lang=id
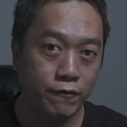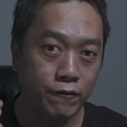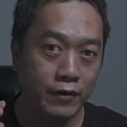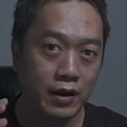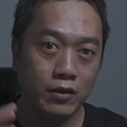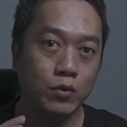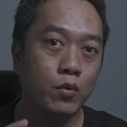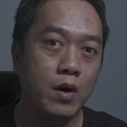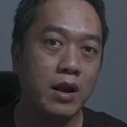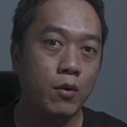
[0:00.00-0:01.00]

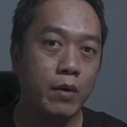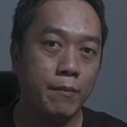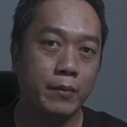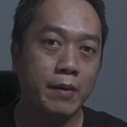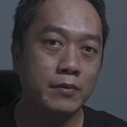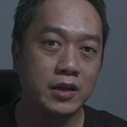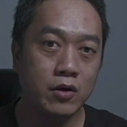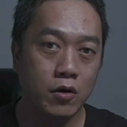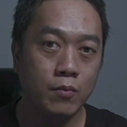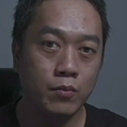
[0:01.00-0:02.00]
virtual webcam di
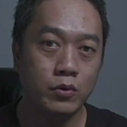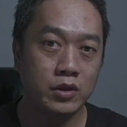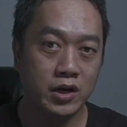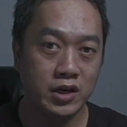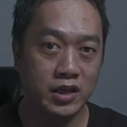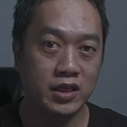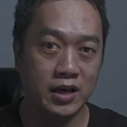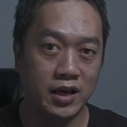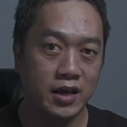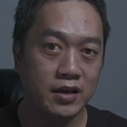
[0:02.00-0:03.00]
komputer
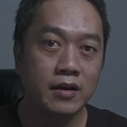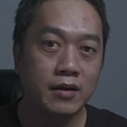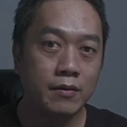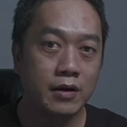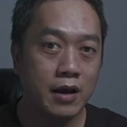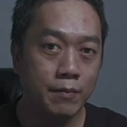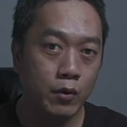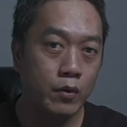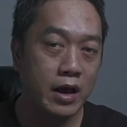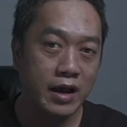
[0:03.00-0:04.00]
kita dengan
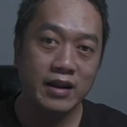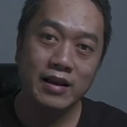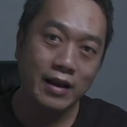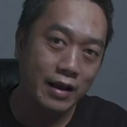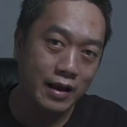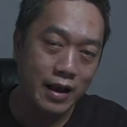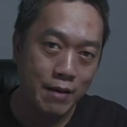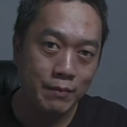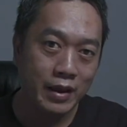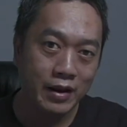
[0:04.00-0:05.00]
menggunakan
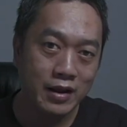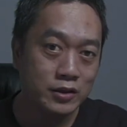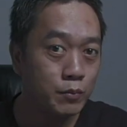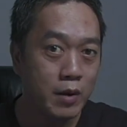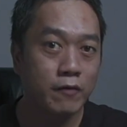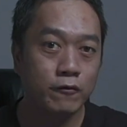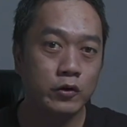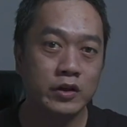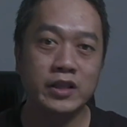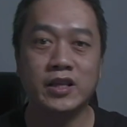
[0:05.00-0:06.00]
kamera smartphone
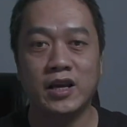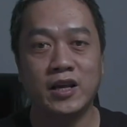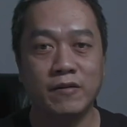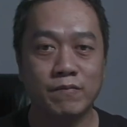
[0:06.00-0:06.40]
kita.